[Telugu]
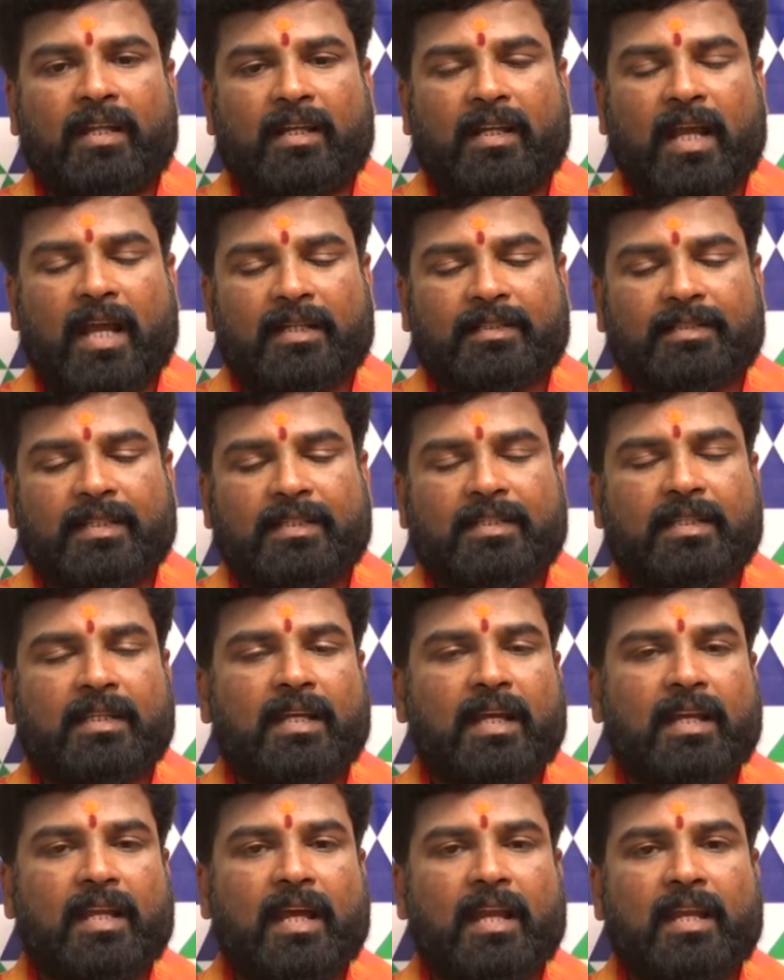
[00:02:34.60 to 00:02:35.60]
రాక్షస
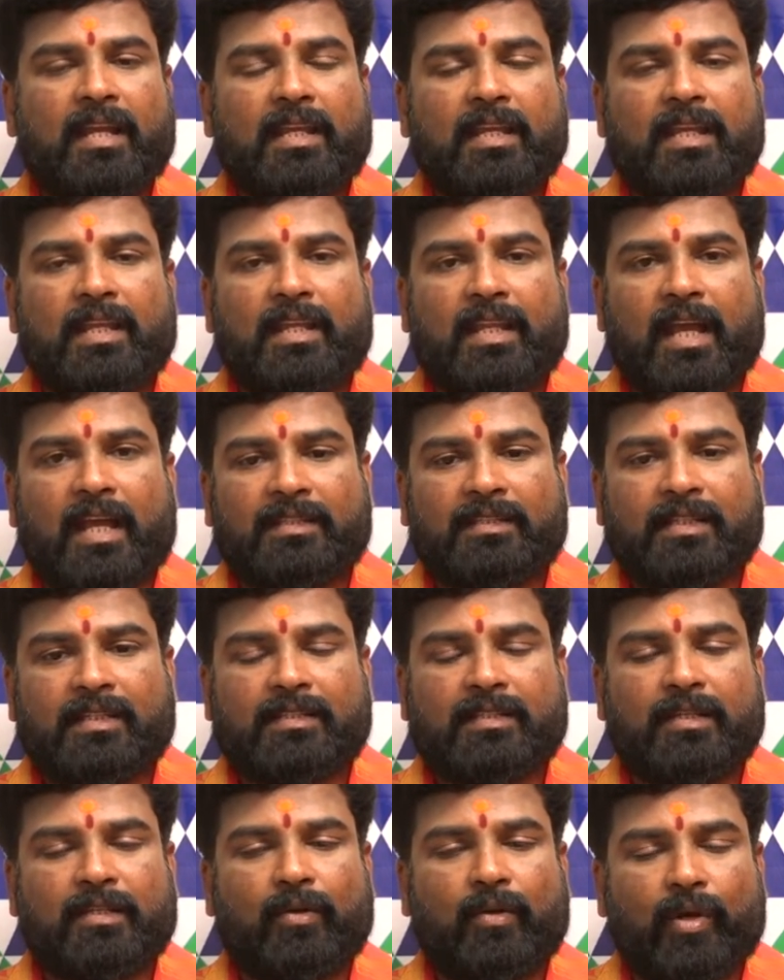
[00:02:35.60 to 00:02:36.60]
గణానికి
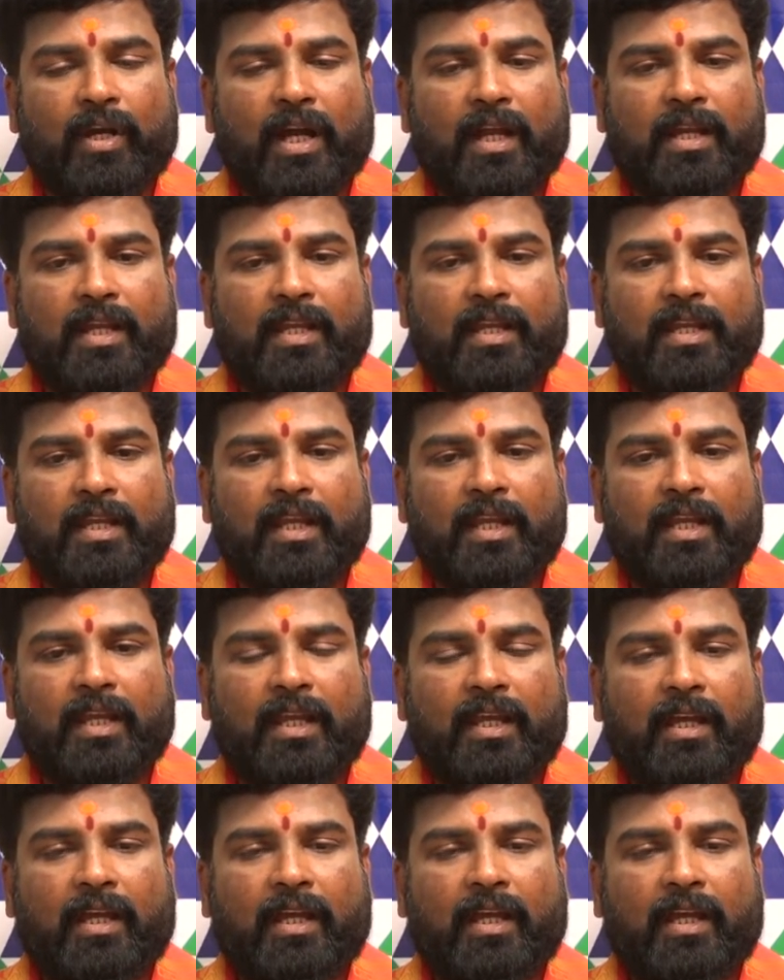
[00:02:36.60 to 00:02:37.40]
రాక్షస యోగానికి